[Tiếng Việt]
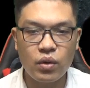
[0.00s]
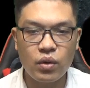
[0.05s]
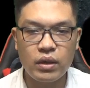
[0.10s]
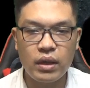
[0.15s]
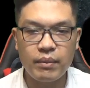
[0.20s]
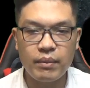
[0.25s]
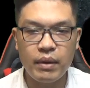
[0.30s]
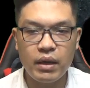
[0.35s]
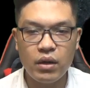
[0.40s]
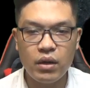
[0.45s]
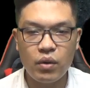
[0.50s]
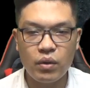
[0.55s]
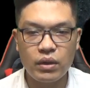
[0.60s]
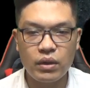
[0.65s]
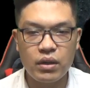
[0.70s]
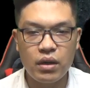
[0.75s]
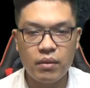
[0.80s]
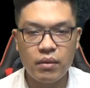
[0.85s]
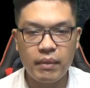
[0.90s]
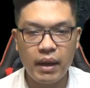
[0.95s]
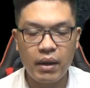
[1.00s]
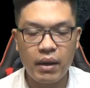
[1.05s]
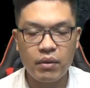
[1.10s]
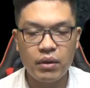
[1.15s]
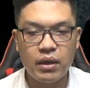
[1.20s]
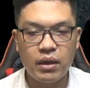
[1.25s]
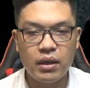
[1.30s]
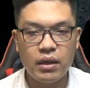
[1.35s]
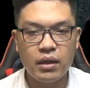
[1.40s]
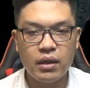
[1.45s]
có thể biến đổi tướng
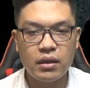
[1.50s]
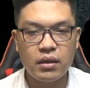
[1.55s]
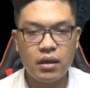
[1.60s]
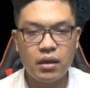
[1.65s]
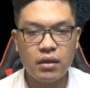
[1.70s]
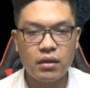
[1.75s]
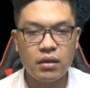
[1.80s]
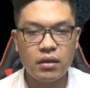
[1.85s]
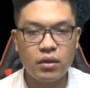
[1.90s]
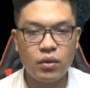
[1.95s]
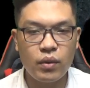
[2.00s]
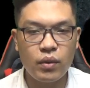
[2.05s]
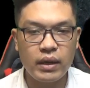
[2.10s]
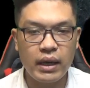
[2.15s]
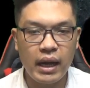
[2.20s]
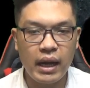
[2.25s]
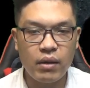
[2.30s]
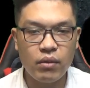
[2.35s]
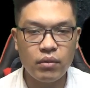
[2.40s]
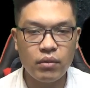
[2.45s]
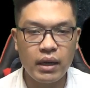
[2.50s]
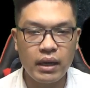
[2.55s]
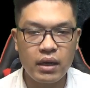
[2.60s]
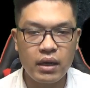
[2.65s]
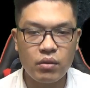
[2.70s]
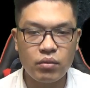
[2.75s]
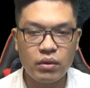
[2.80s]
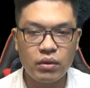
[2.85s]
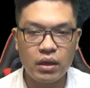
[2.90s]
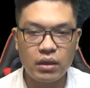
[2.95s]
mạo, nhưng quần áo lại
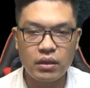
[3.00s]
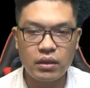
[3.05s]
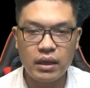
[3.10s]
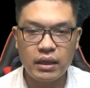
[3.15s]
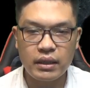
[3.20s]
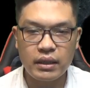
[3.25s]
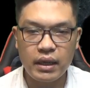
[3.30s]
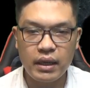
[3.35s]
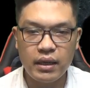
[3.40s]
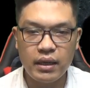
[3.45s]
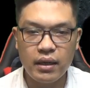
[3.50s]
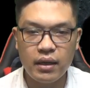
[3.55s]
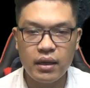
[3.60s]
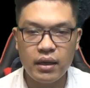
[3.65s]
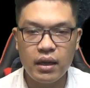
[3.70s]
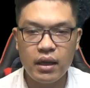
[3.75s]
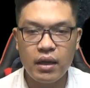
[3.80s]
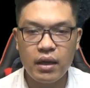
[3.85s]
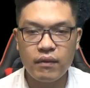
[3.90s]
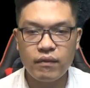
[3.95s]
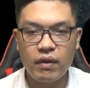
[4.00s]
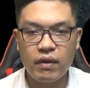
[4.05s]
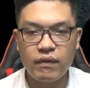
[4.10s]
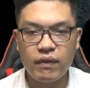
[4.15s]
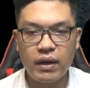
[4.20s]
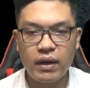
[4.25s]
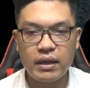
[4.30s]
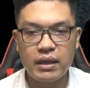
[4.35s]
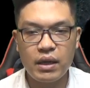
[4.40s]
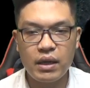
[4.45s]
không được tinh tế. Vì
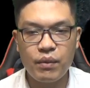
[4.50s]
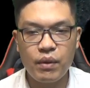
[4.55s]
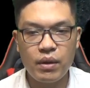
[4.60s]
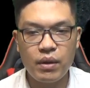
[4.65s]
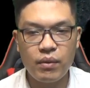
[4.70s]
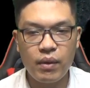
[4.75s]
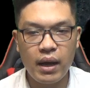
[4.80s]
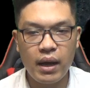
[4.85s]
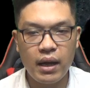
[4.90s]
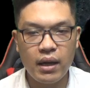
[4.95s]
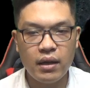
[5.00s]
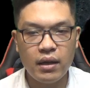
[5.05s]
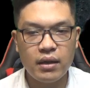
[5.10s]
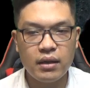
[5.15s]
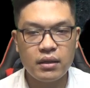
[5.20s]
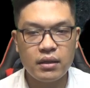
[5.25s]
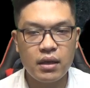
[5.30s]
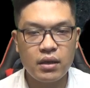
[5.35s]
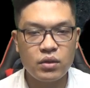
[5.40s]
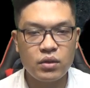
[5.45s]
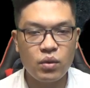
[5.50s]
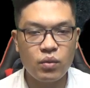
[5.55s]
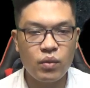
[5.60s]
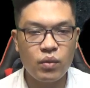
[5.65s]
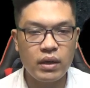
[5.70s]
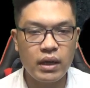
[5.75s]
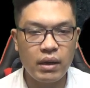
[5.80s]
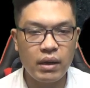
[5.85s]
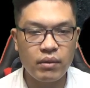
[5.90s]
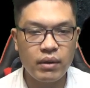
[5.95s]
vậy khi huyễn hóa, thường dùng
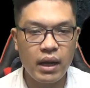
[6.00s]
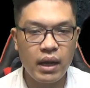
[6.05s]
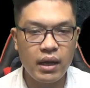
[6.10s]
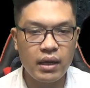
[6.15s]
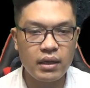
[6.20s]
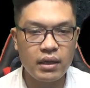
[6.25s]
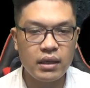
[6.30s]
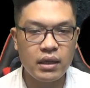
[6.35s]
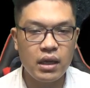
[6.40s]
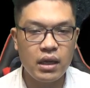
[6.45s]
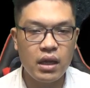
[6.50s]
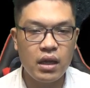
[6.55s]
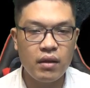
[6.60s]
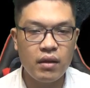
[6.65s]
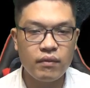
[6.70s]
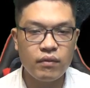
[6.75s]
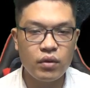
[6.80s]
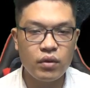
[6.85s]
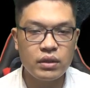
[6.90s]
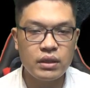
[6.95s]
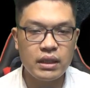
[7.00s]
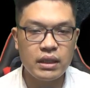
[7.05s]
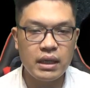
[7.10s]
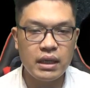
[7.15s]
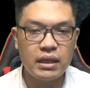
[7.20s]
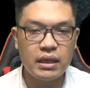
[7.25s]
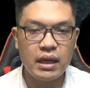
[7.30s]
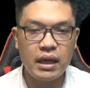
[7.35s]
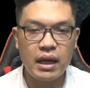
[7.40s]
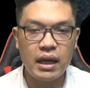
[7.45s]
quần áo khác. Vốn
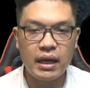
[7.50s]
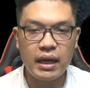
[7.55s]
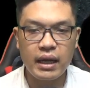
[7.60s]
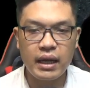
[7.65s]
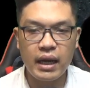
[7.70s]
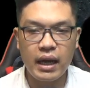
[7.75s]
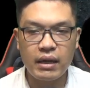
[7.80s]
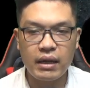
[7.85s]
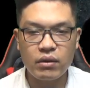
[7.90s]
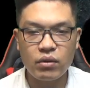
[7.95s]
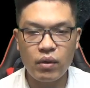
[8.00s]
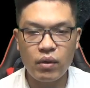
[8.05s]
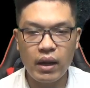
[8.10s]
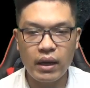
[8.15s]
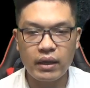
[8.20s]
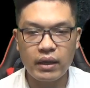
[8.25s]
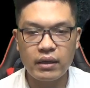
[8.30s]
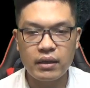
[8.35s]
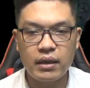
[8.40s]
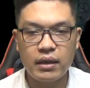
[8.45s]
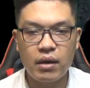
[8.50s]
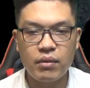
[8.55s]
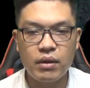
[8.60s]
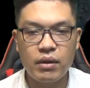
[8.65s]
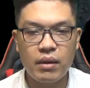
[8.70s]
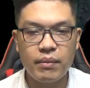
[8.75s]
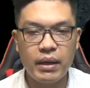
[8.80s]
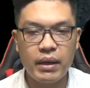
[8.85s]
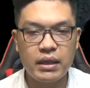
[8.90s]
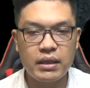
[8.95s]
dĩ đây là cách an toàn,
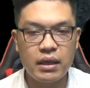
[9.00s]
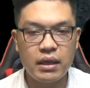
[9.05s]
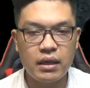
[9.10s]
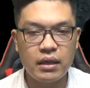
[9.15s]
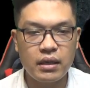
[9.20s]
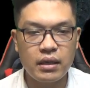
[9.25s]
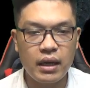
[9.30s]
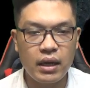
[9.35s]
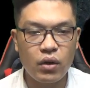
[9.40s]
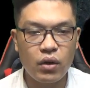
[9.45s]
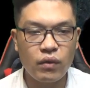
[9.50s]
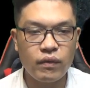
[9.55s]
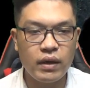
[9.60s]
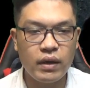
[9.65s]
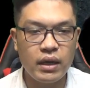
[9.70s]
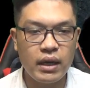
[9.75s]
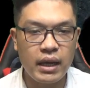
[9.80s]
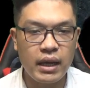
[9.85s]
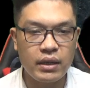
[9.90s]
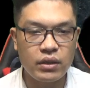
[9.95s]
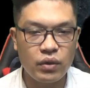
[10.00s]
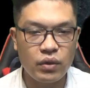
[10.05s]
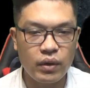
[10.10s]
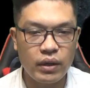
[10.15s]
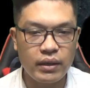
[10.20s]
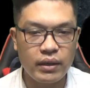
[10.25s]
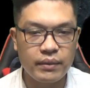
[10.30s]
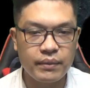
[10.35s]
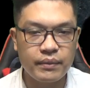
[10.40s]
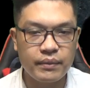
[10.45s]
không ngờ bây giờ lại có vấn đề
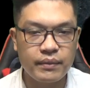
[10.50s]
rồi.